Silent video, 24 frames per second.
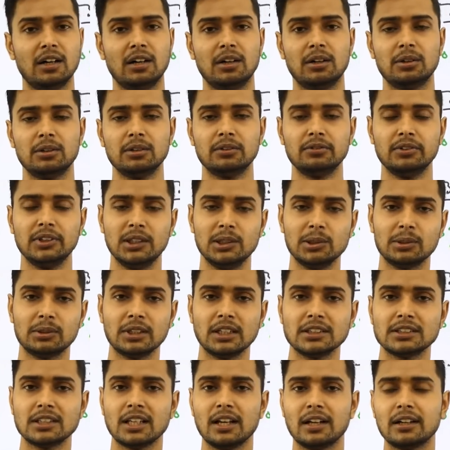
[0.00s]
और वीडियो
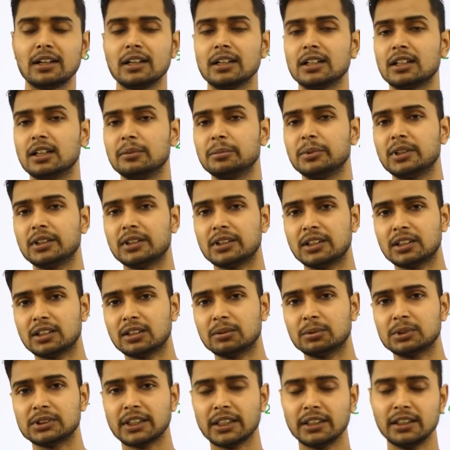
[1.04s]
कैसा लगा कमेंट
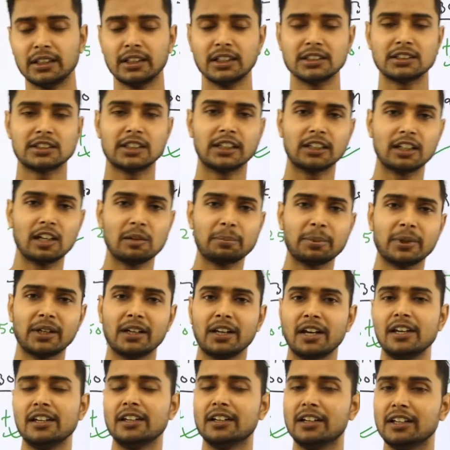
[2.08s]
करके बताइएगा चैनल पर
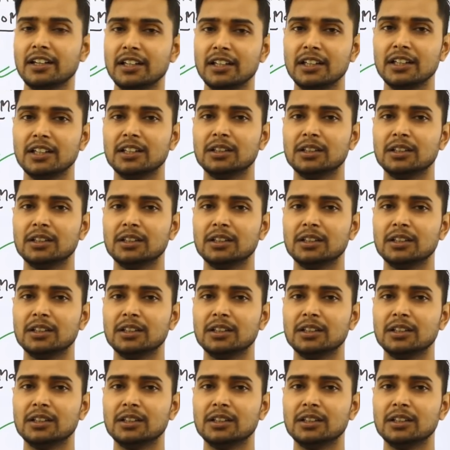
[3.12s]
नए हैं